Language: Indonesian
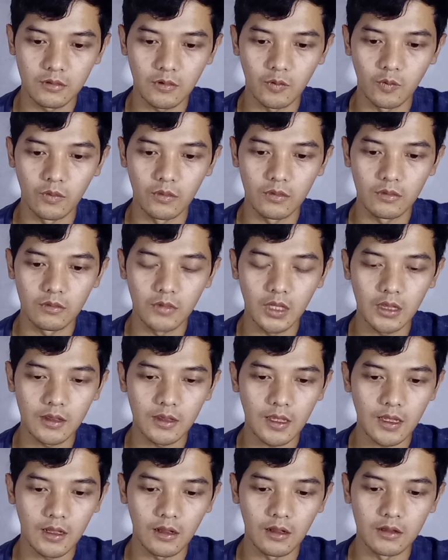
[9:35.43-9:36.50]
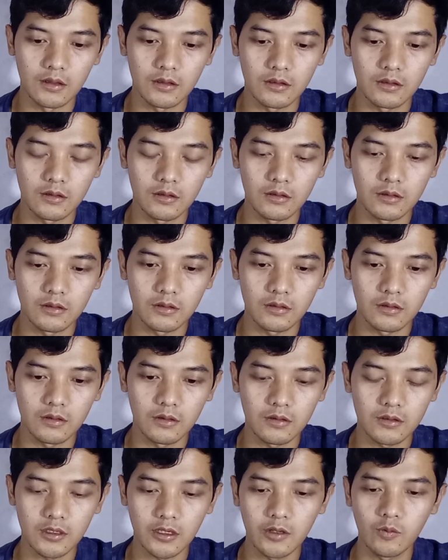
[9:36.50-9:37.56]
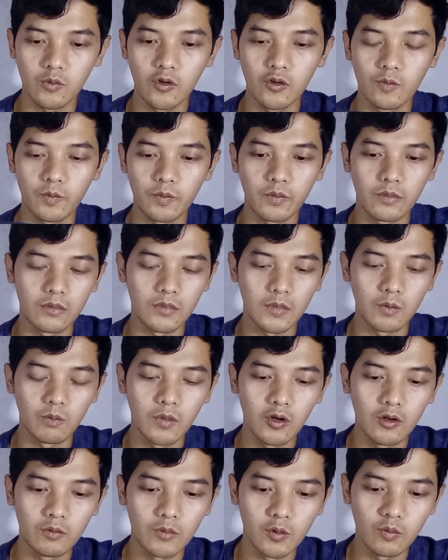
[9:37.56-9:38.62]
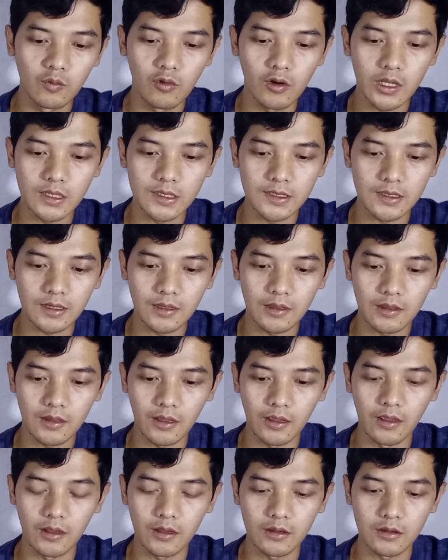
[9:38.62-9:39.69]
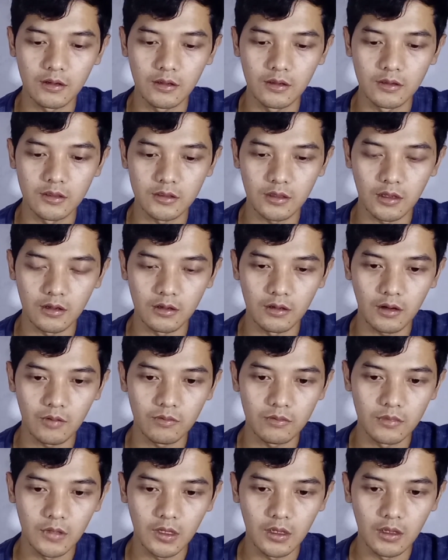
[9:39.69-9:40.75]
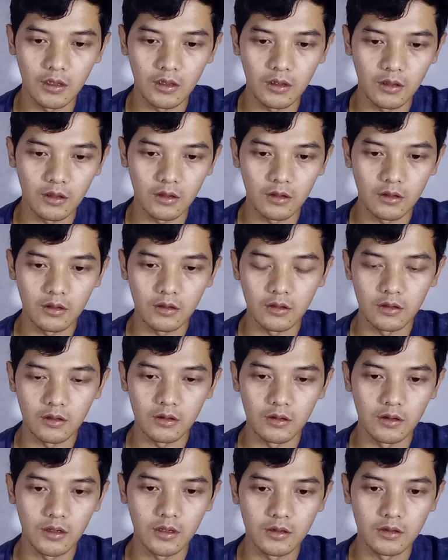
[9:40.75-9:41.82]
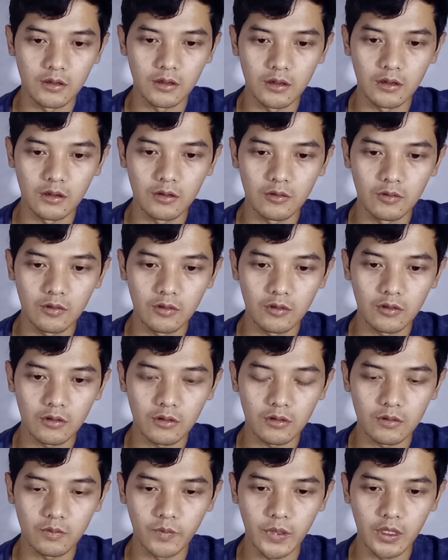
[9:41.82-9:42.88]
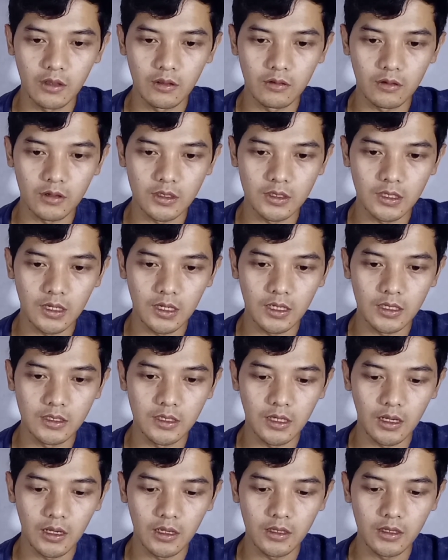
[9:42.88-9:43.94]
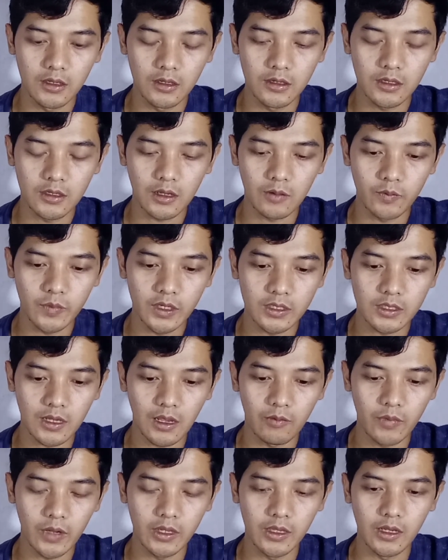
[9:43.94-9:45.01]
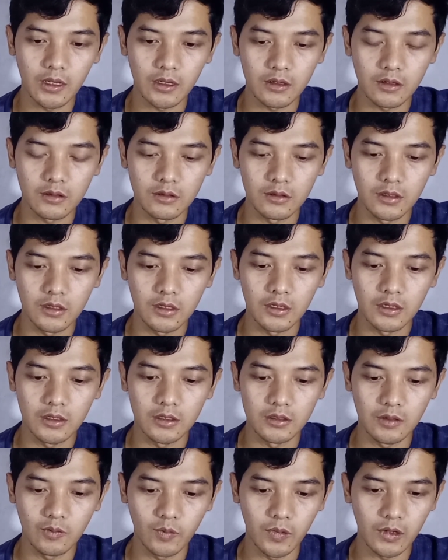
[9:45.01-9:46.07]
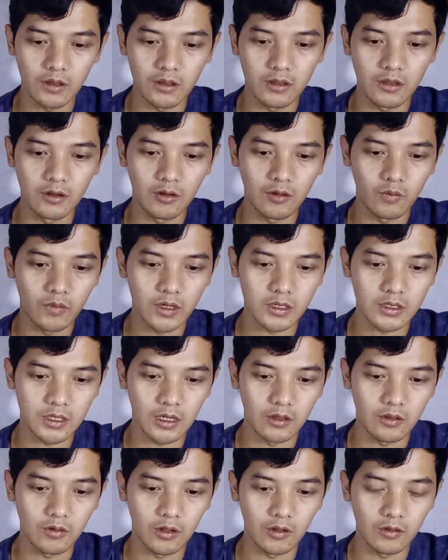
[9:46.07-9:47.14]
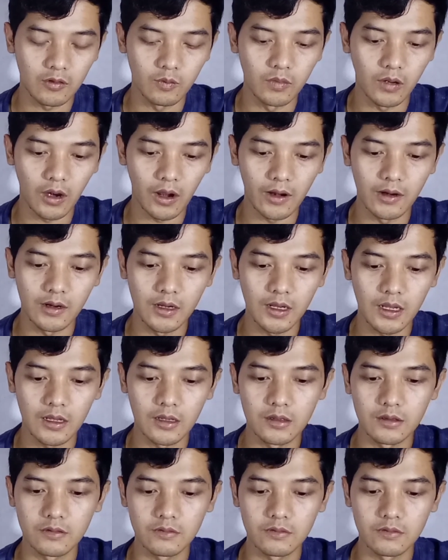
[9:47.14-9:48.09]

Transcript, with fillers: Oh, mental oh saya belum belum membuat cerita ya di Instagram nah, uh, untuk fitur jelajahi ini hampir sama ya seperti nomor satu atau beranda